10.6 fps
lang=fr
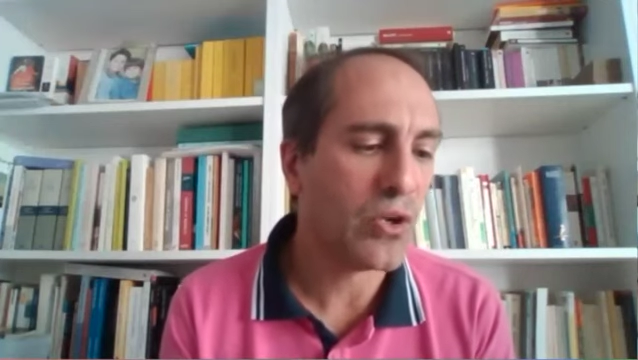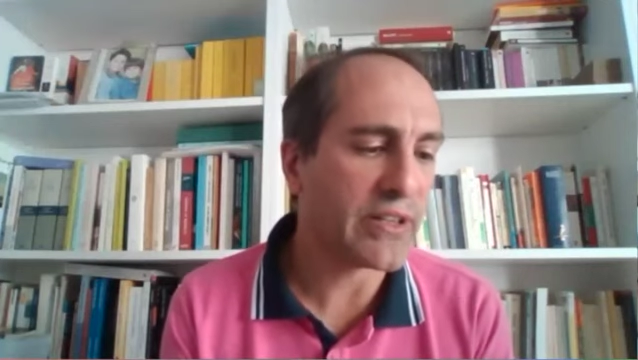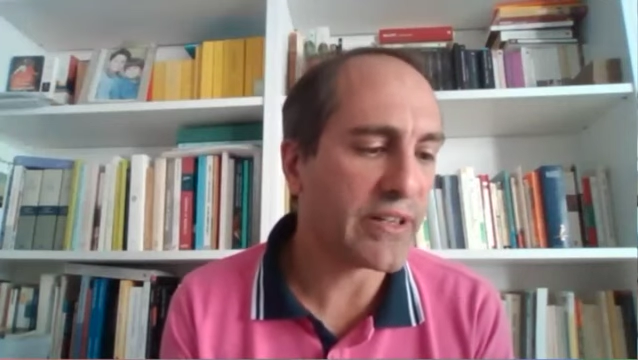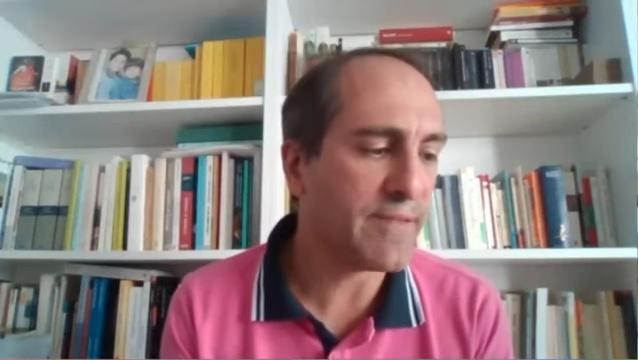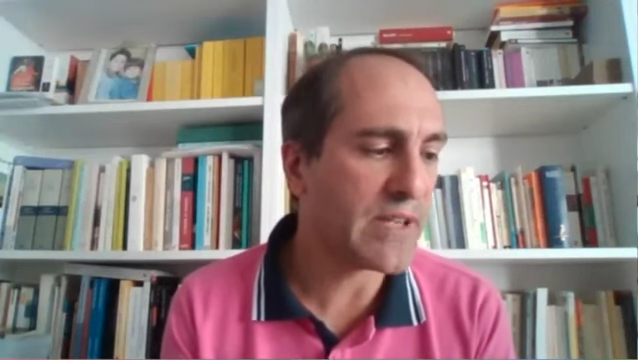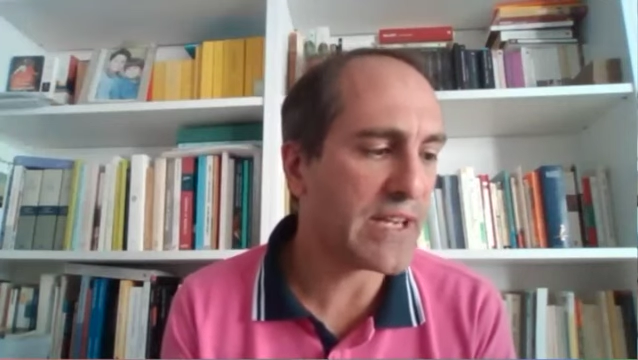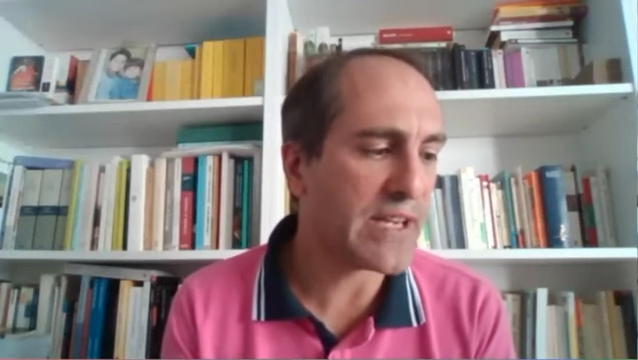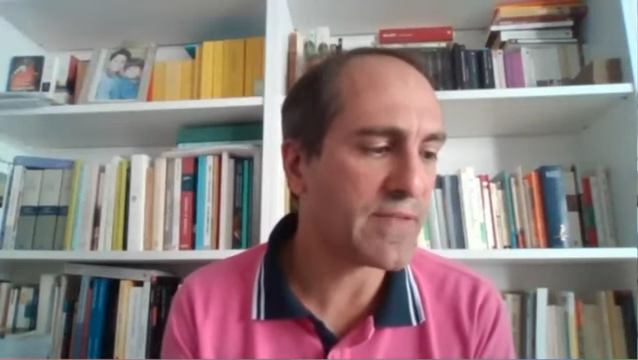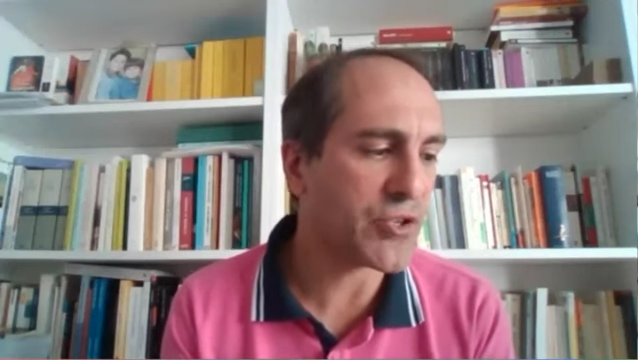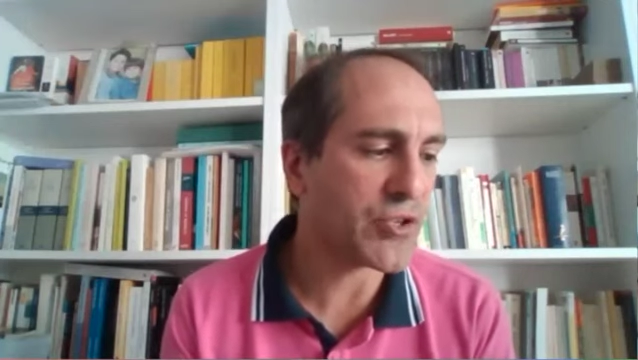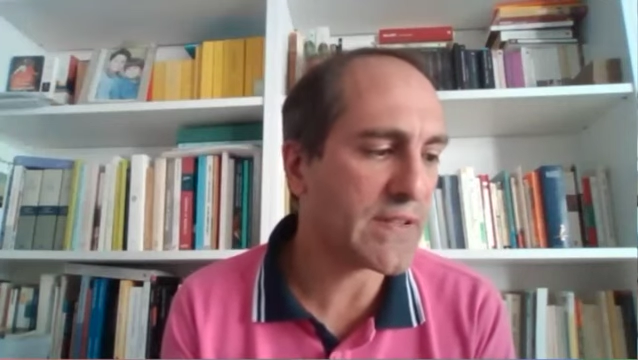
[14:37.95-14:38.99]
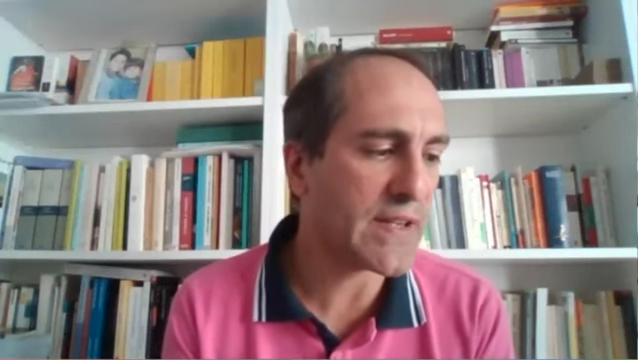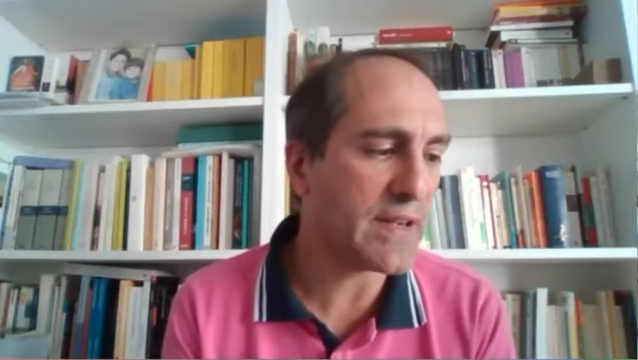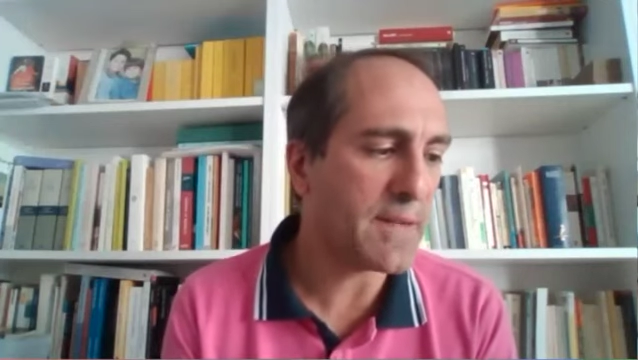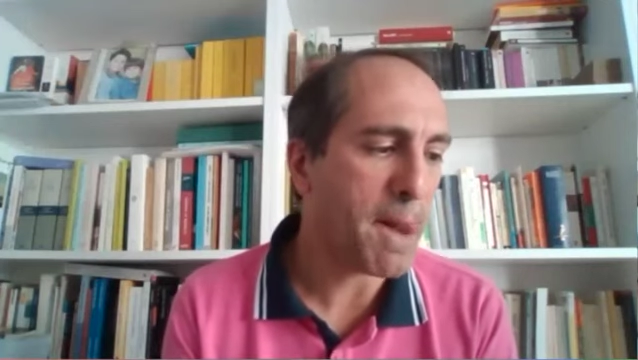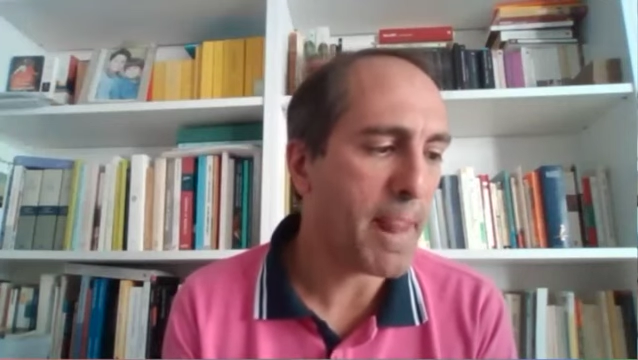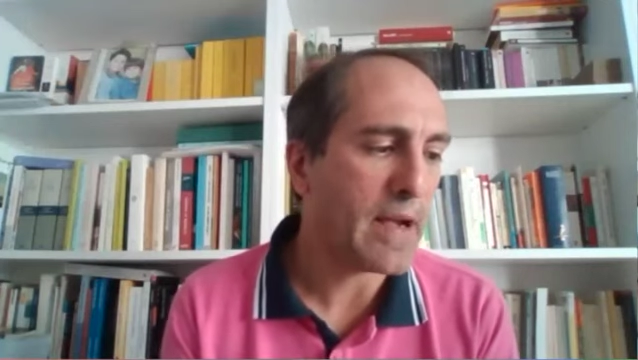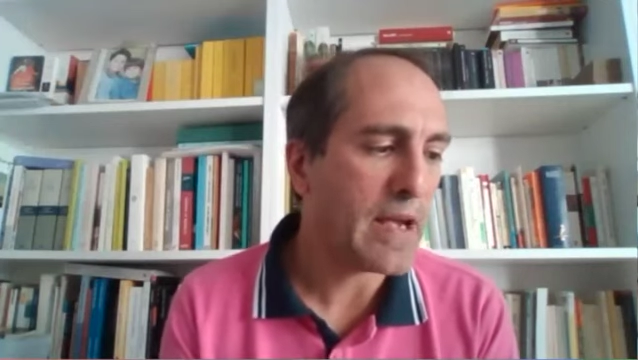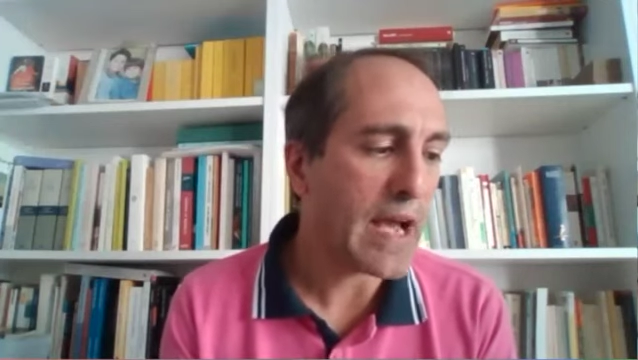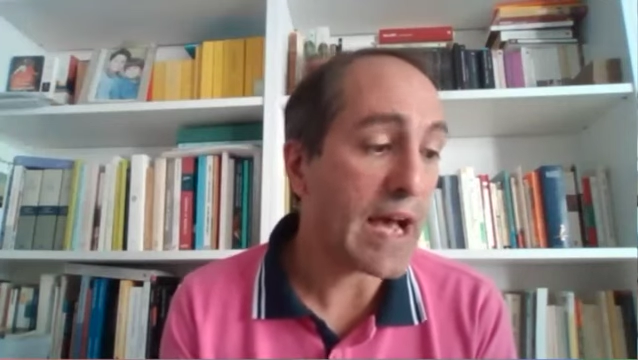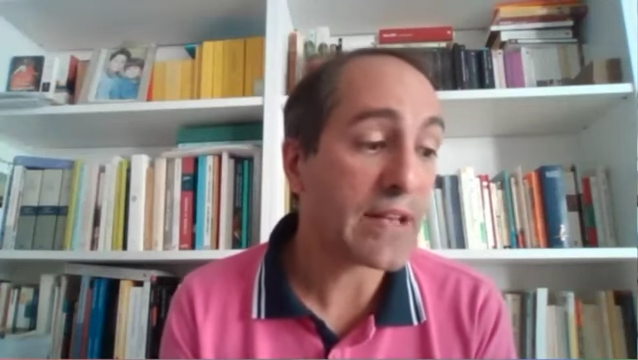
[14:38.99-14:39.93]
crime de lèse-majesté
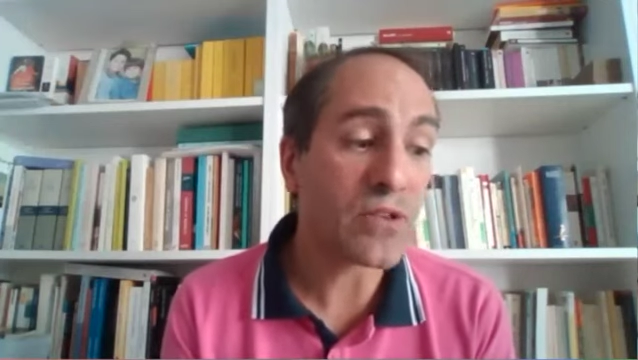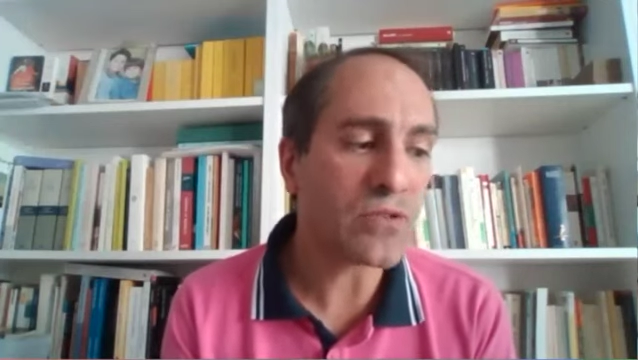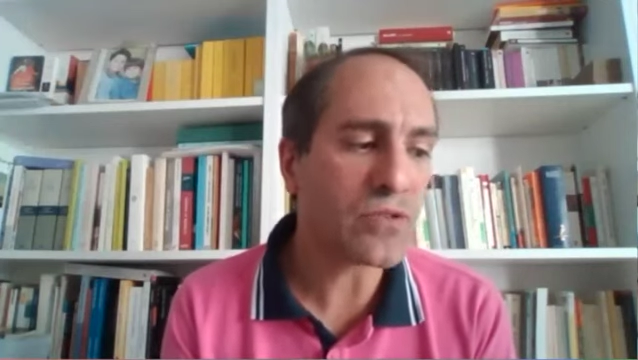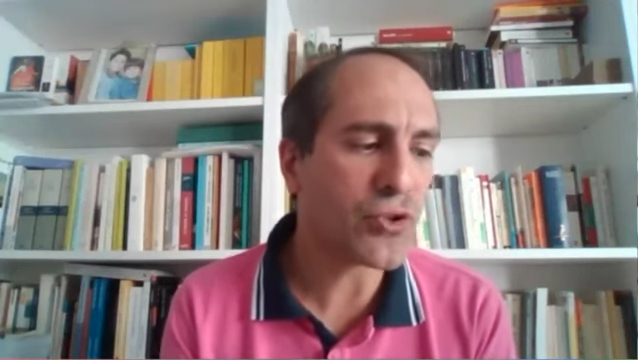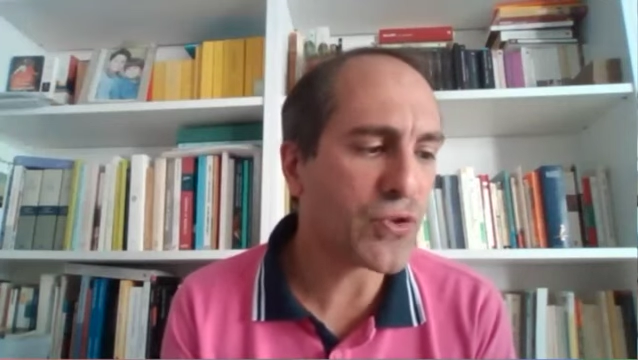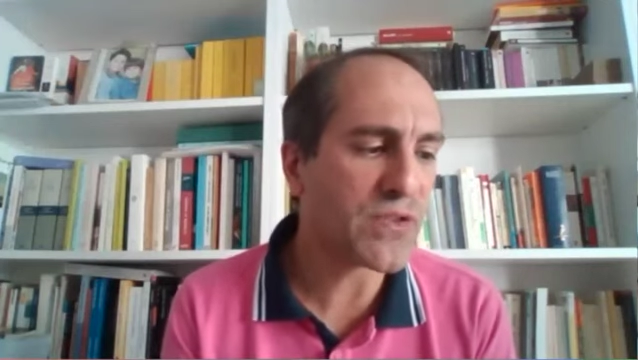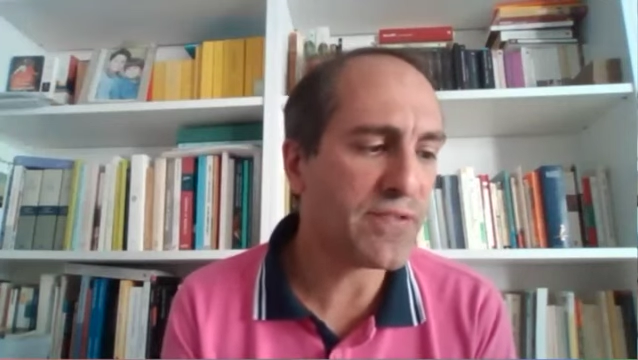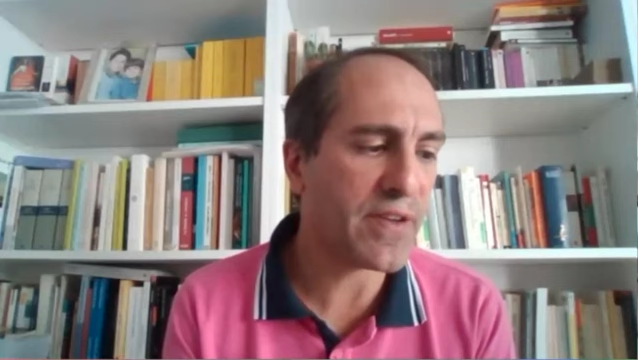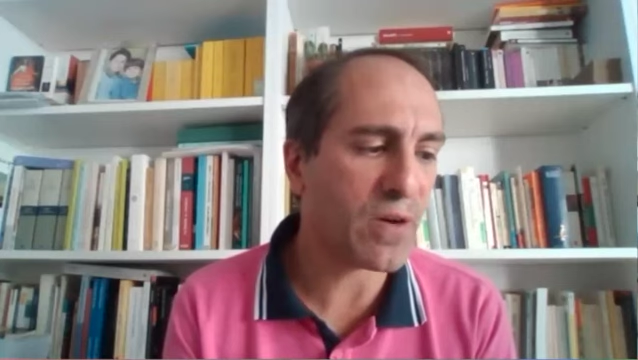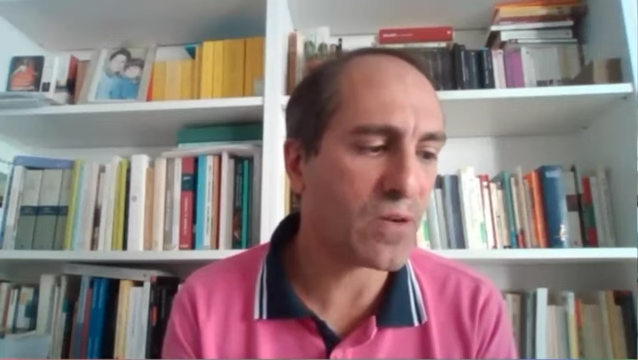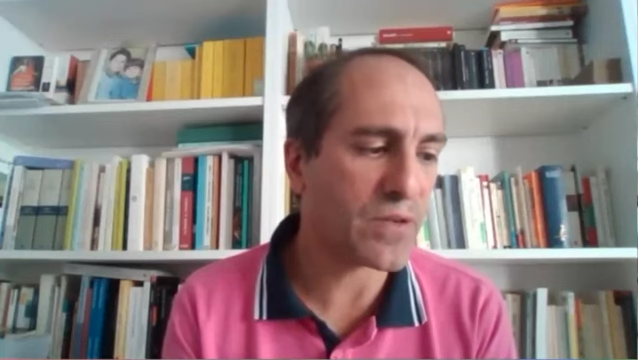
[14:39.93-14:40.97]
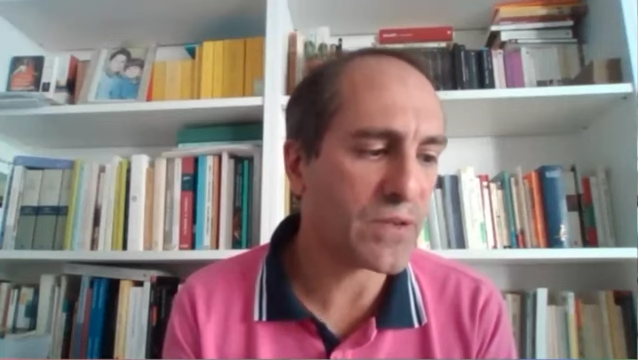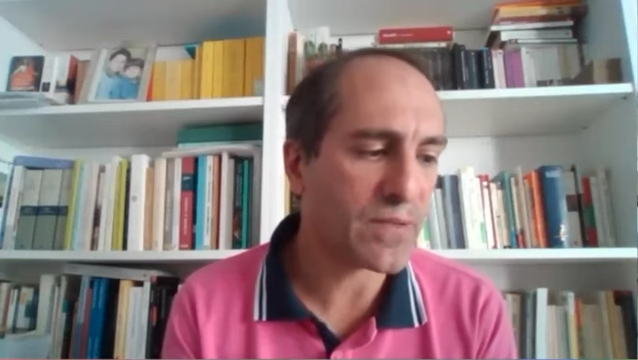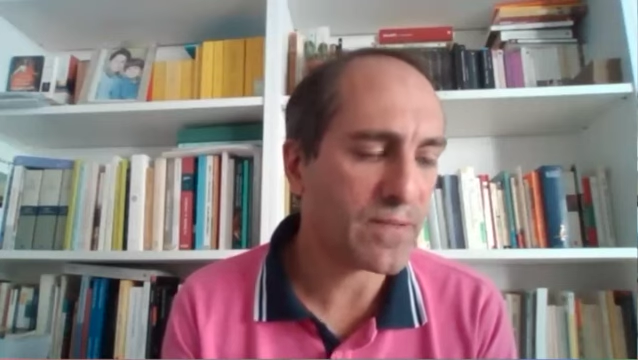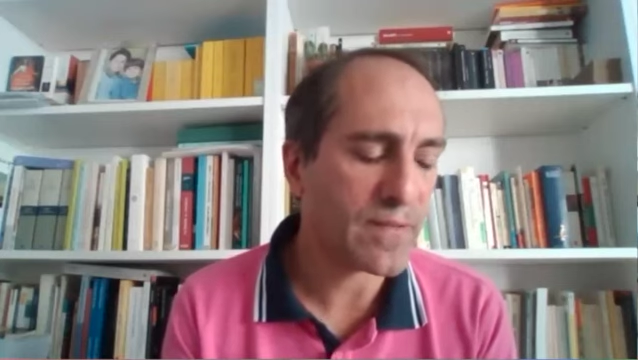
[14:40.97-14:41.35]
à tant de choses différentes.